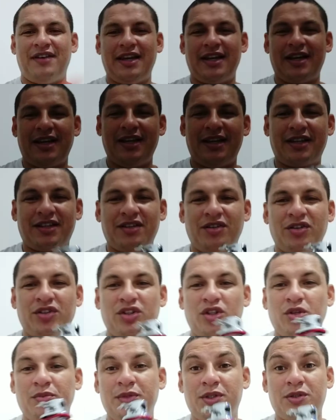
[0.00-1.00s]
Fala galera, aqui é
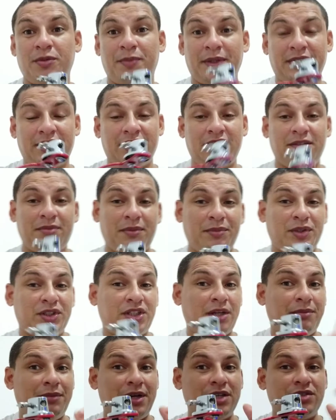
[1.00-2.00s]
Rodrigo Bisto passando aqui para
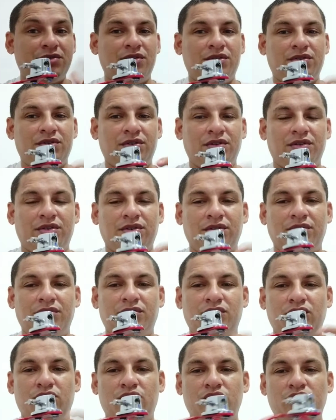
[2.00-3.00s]
mostrar mais um Rototom
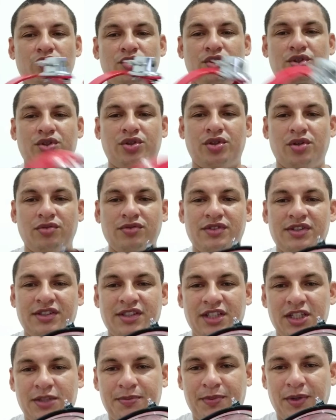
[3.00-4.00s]
Custom
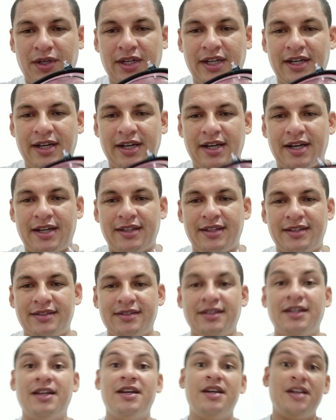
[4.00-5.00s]
6
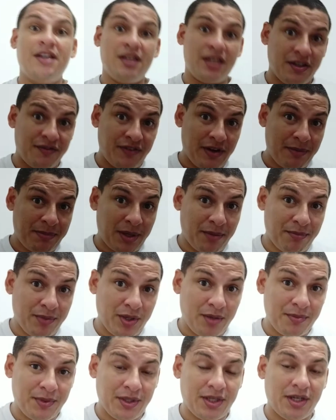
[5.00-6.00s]
polegadas que vai para
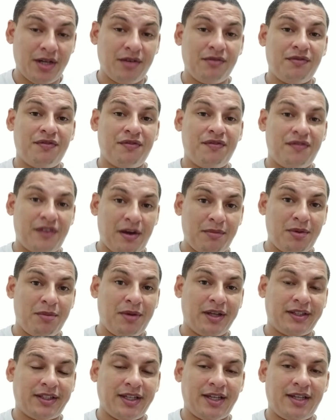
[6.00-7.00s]
meu amigão Fábio
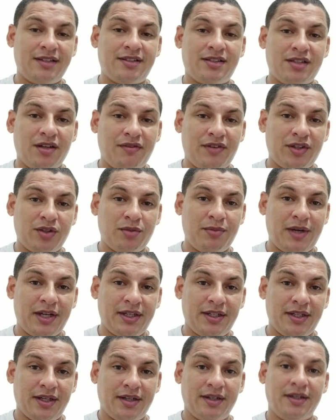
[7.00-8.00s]
Batera de Salvador,
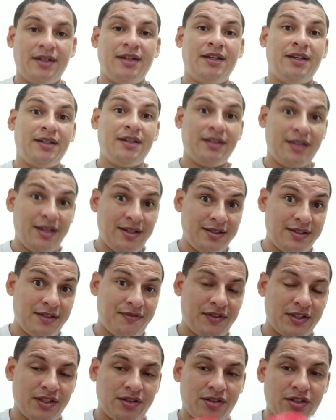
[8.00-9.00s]
Bahia. Quem quiser
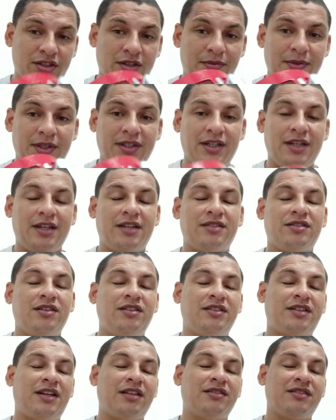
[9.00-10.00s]
fazer seu orçamento, galera, é só
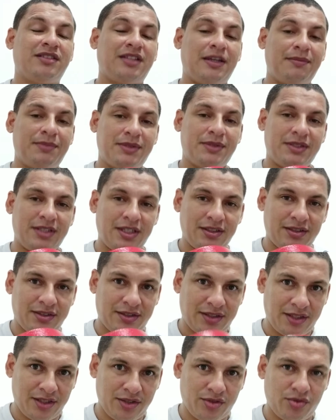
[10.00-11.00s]
entrar no zap
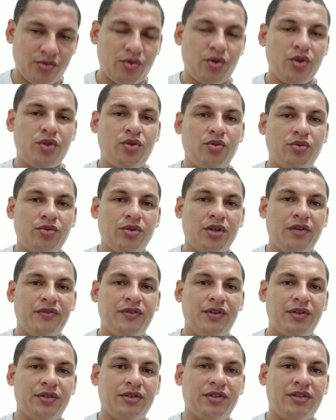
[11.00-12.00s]

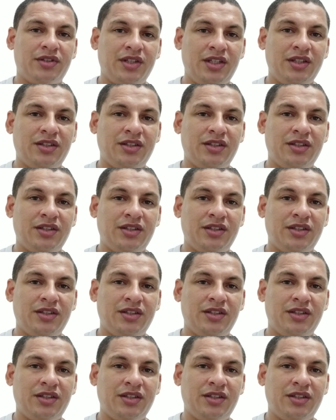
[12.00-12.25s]
7381983816